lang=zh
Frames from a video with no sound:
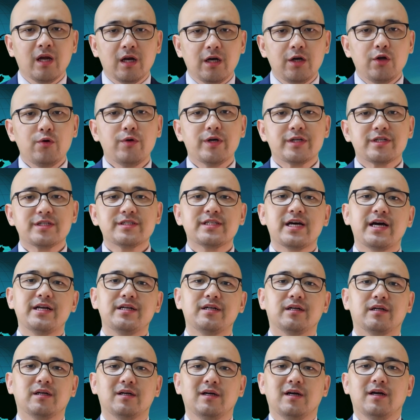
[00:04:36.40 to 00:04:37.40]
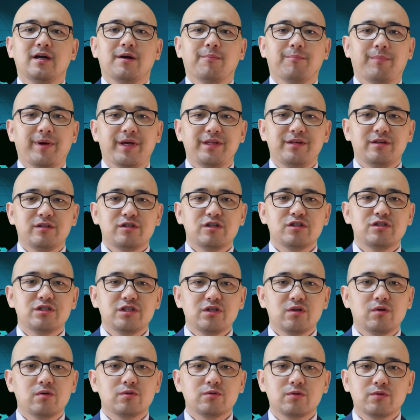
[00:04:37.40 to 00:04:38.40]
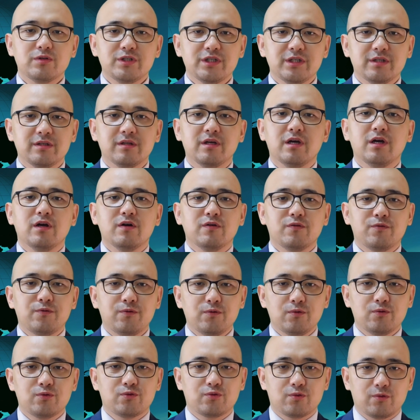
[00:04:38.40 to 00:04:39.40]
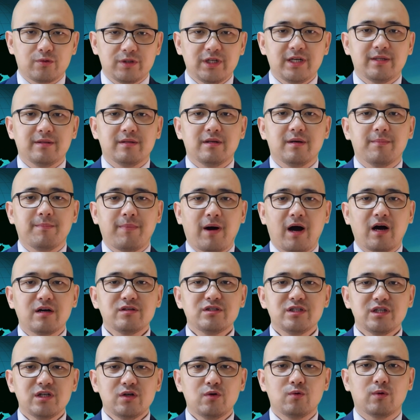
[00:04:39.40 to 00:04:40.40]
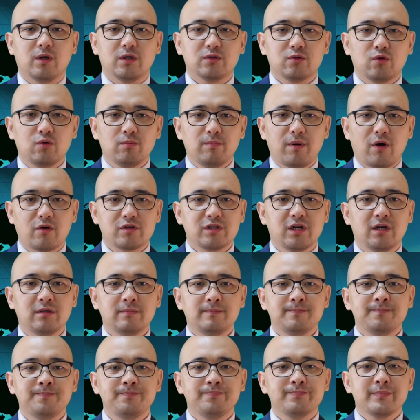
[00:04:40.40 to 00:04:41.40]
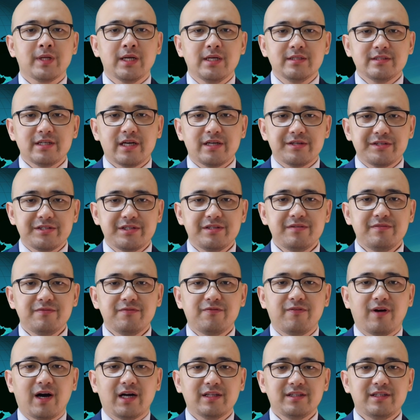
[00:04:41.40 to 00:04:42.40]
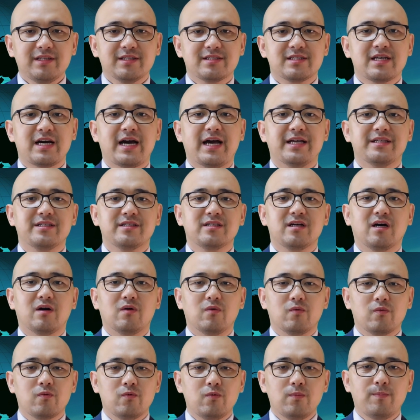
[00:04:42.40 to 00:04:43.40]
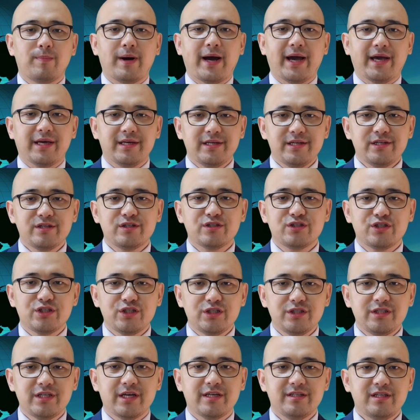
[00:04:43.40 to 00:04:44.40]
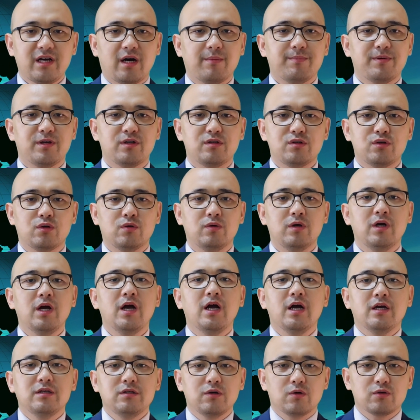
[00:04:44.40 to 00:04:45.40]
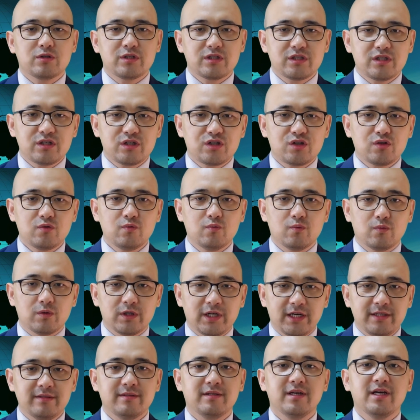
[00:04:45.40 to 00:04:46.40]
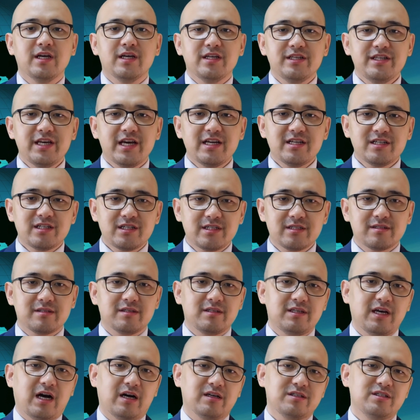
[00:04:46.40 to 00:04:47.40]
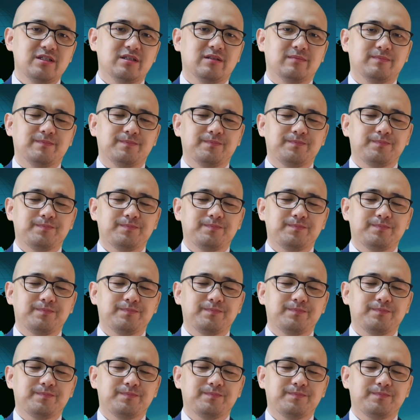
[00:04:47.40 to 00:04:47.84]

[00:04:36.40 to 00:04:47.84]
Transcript: 六月十三日，北京市疾控中心副主任庞星火通报称。在新发地采集的五百一十七件样品中，有四十五人咽拭子阳性。